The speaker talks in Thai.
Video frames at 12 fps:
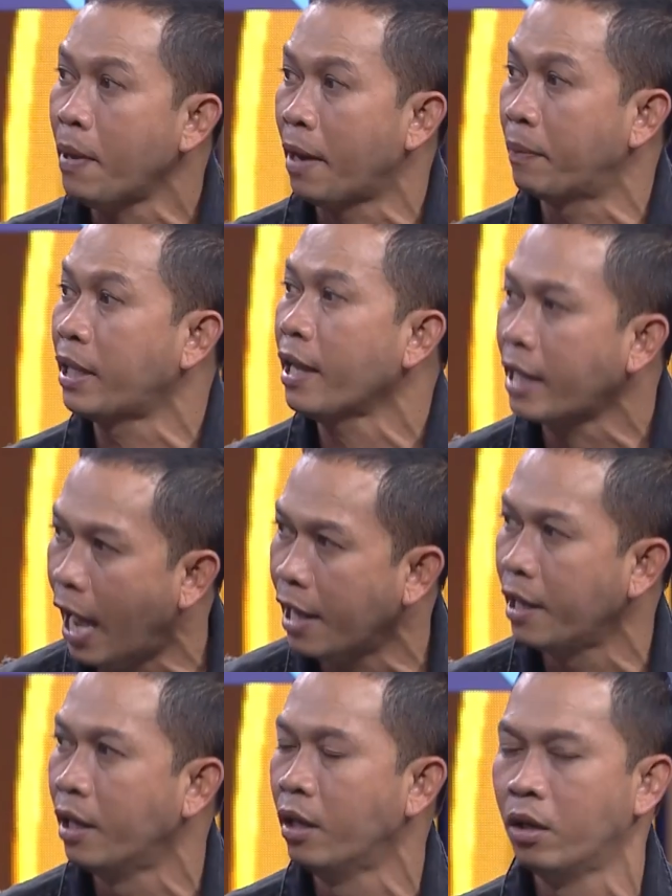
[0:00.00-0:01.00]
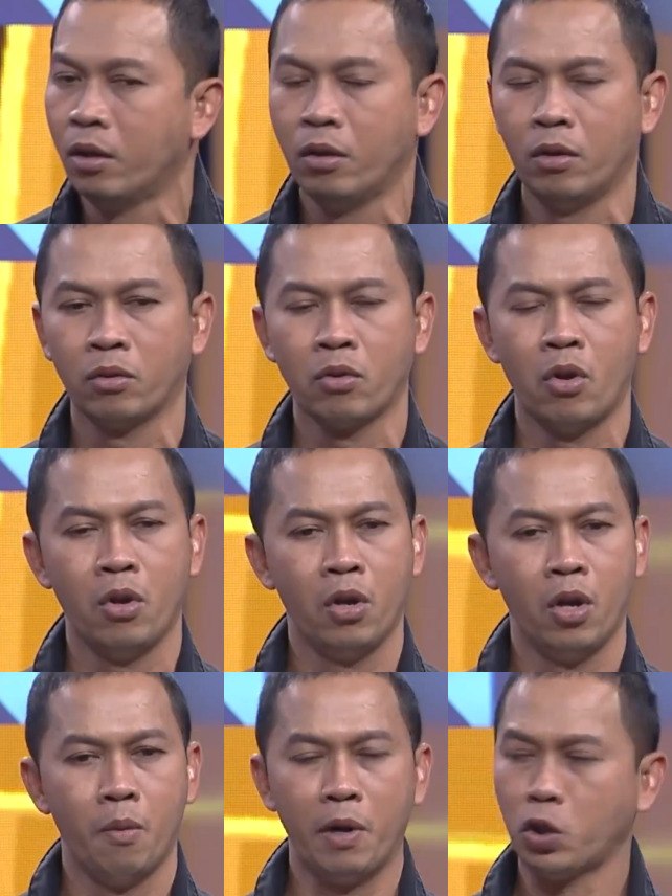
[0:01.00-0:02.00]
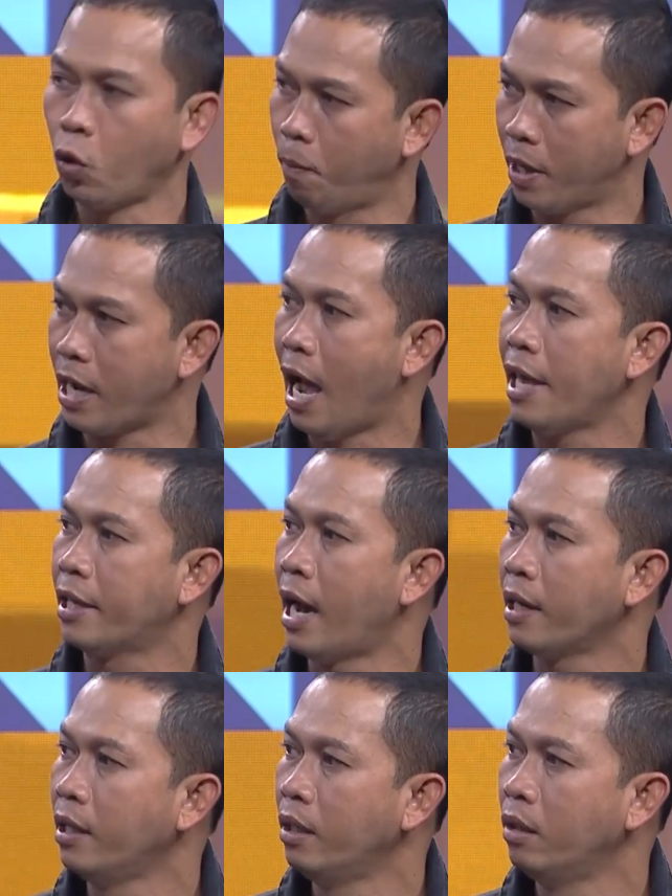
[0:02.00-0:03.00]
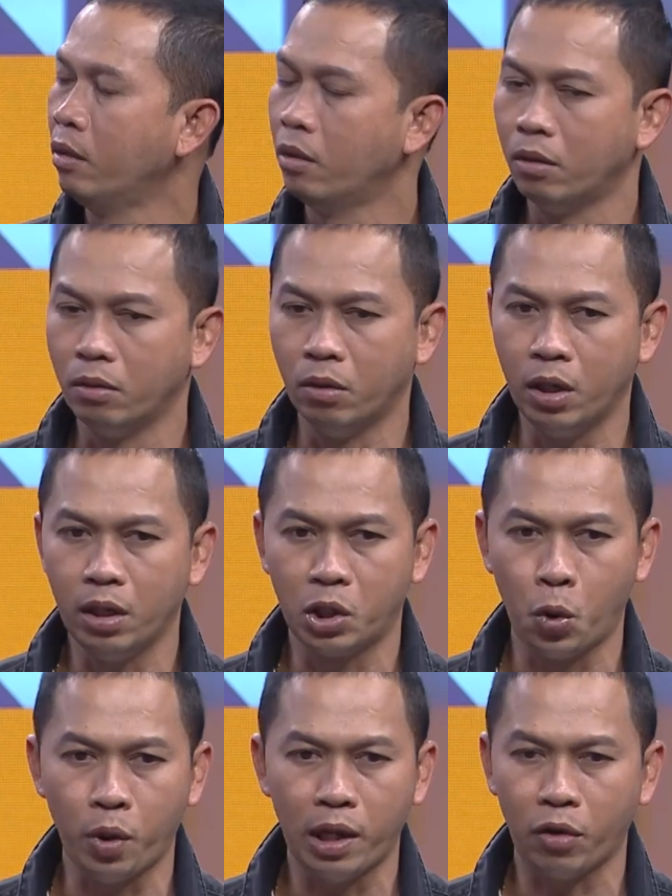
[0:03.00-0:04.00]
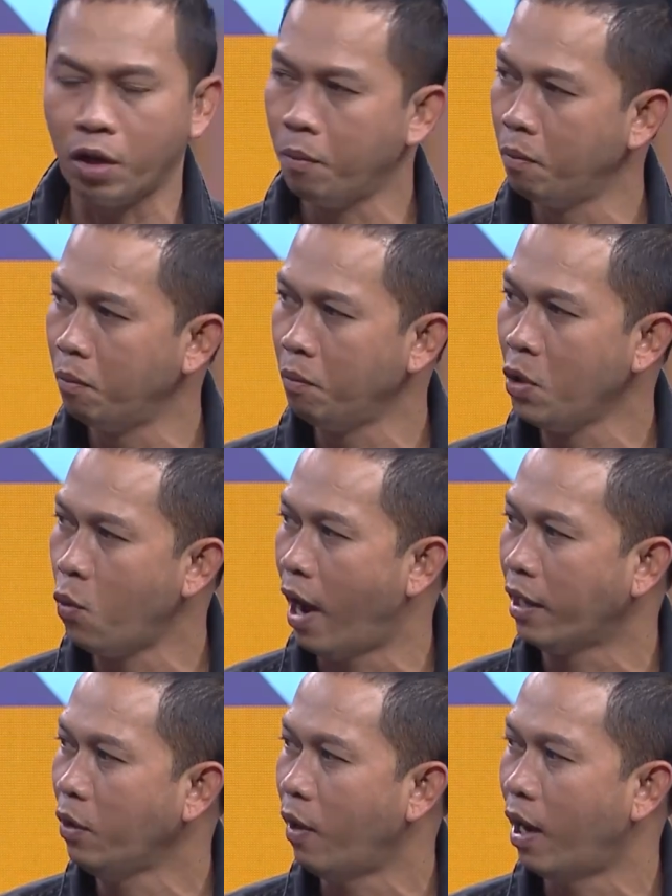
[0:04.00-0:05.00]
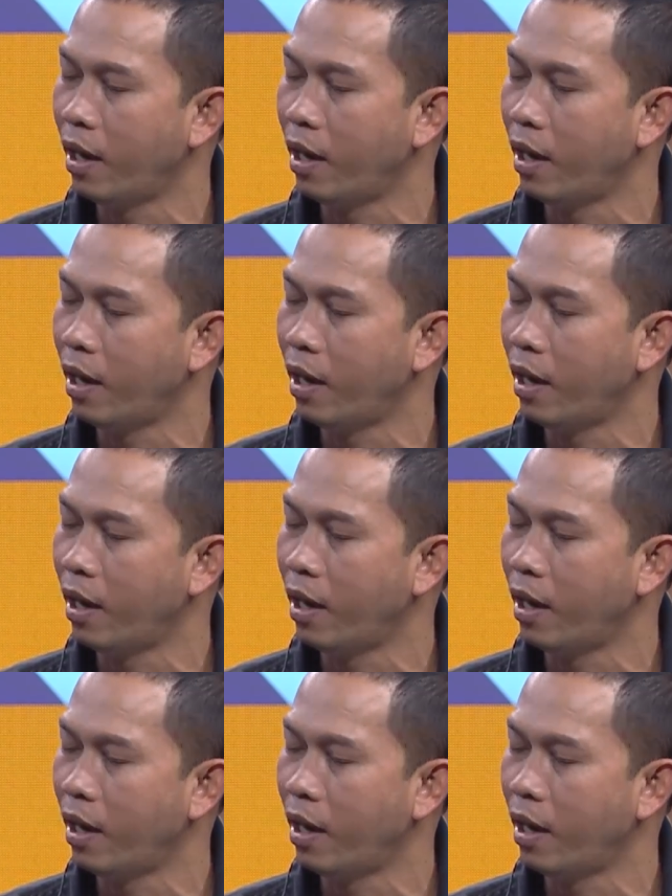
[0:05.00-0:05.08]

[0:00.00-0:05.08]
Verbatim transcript: ป์แห่งประเทศไทยโอ้โหมันจุดประกายอีกครั้งหนึ่งมาแล้วชีวิตเรายังมีหวังนี่ว่า